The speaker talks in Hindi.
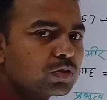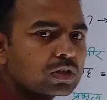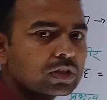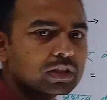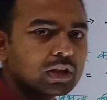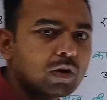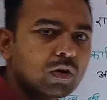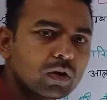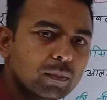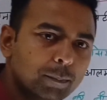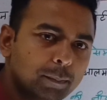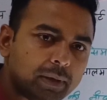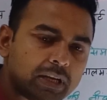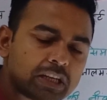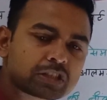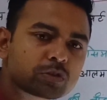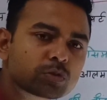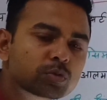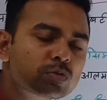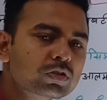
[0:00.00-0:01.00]
सौ सत्तावन
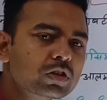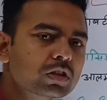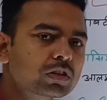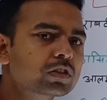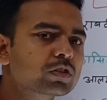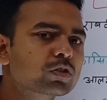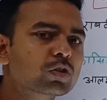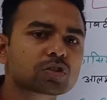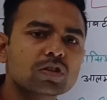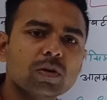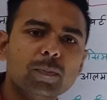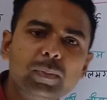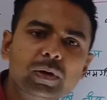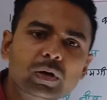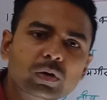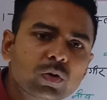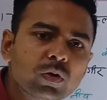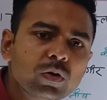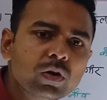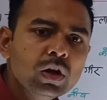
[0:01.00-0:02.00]
बीस जून सत्रह सौ
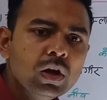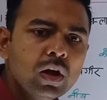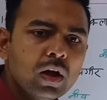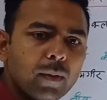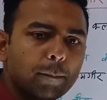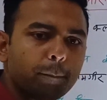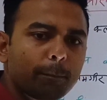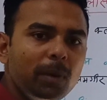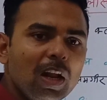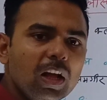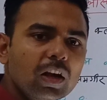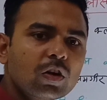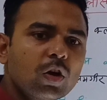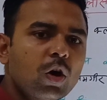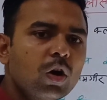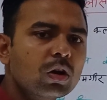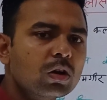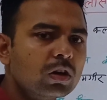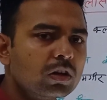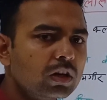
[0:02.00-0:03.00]
छप्पन को ब्लैक
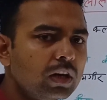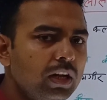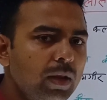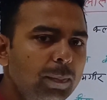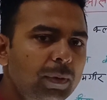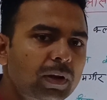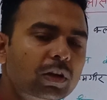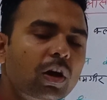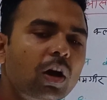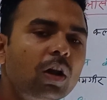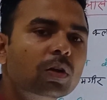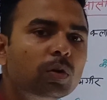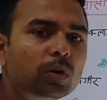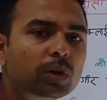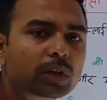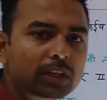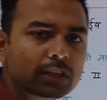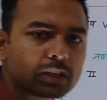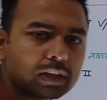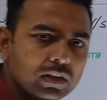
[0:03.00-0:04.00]
हॉल घटना या फिर काल
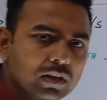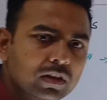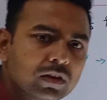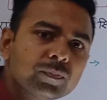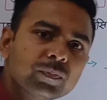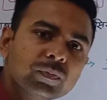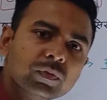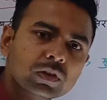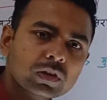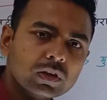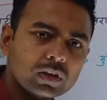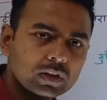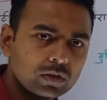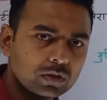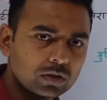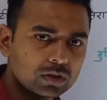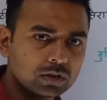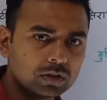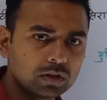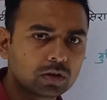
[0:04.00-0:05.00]
कोटरी घटना
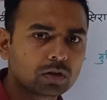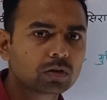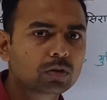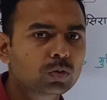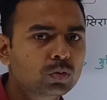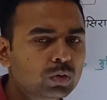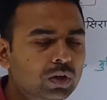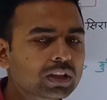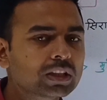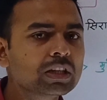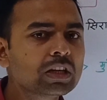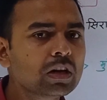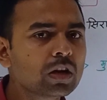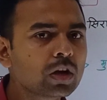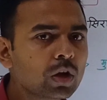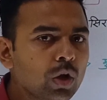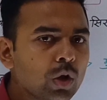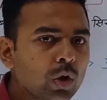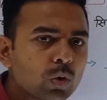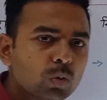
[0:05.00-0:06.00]
हुआ था
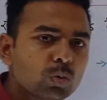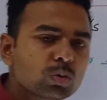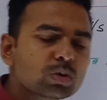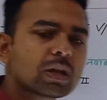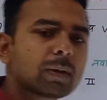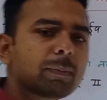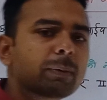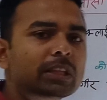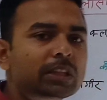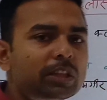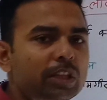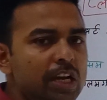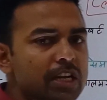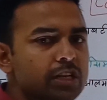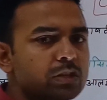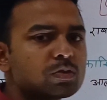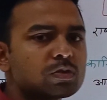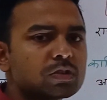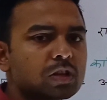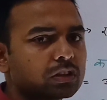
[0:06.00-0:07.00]
उसके बाद
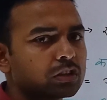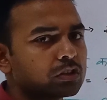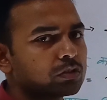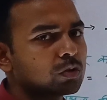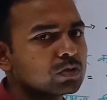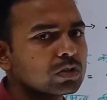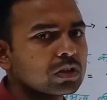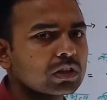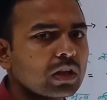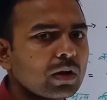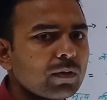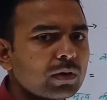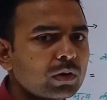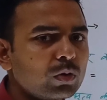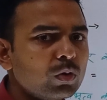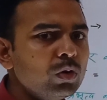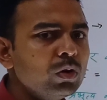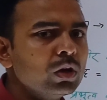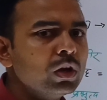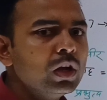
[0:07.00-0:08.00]
तेईस जून सत्रह सौ
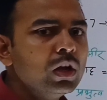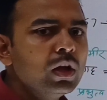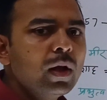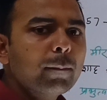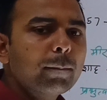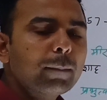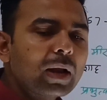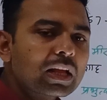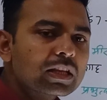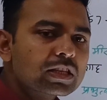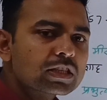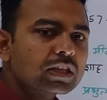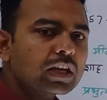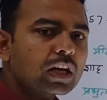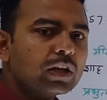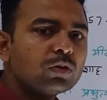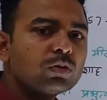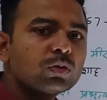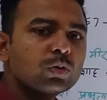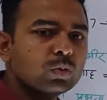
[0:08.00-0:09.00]
सत्तावन को प्लासी
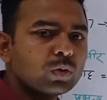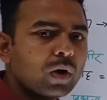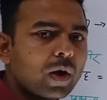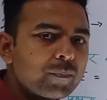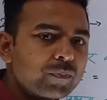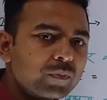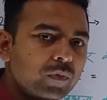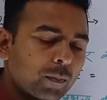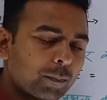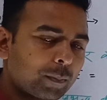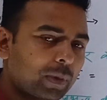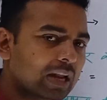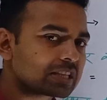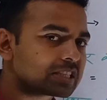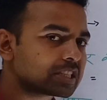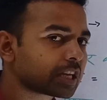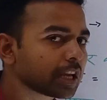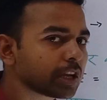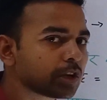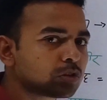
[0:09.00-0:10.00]
का युद्ध हुआ
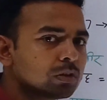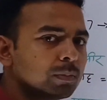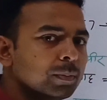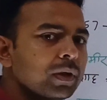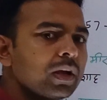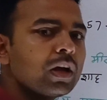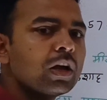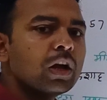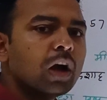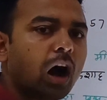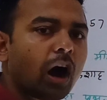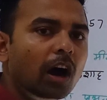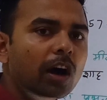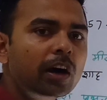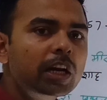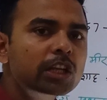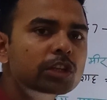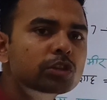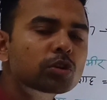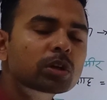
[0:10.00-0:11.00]
प्लासी के युद्ध में
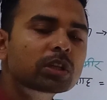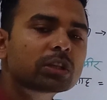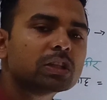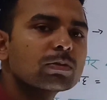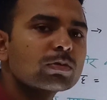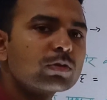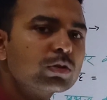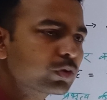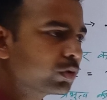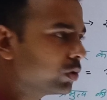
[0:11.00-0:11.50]
अंग्रेजों की तरफ से